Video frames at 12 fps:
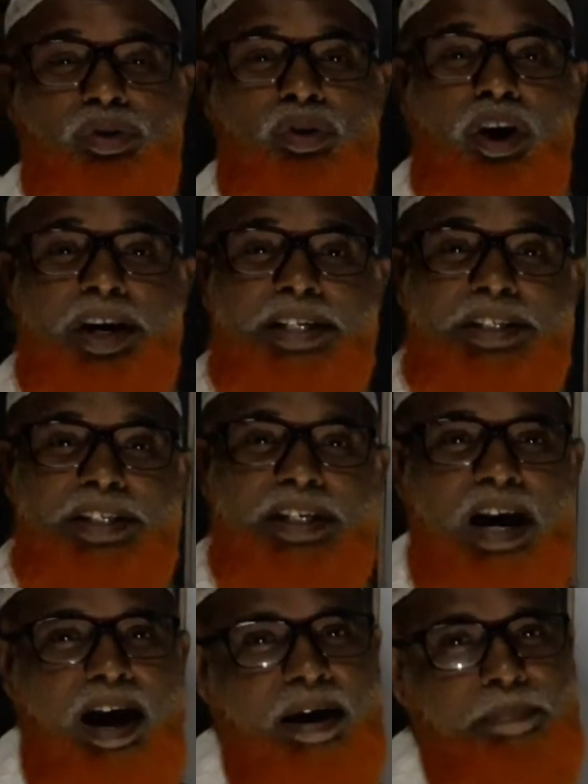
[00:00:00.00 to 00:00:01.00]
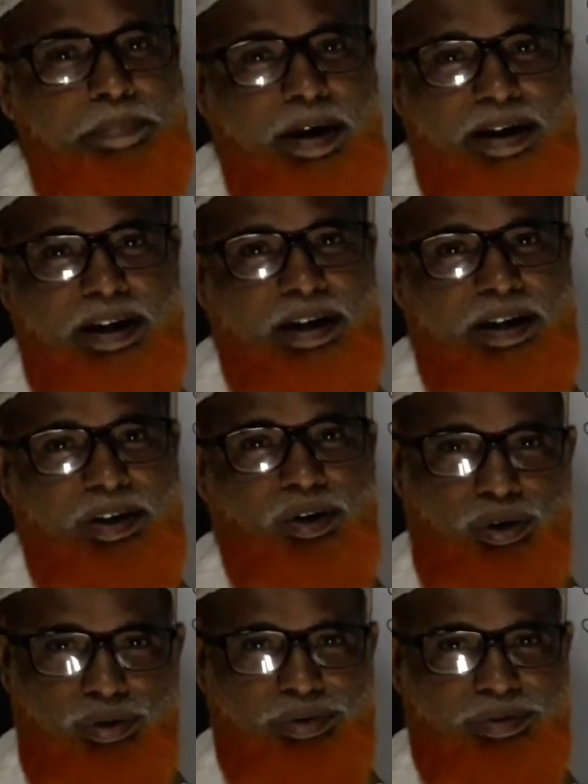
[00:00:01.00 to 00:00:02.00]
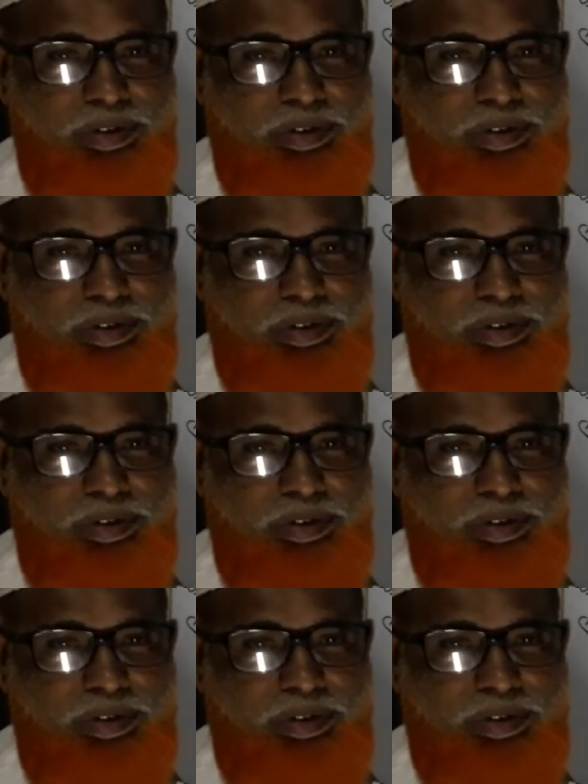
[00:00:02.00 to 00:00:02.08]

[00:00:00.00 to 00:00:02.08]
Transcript: কয়টি আম পারা হলো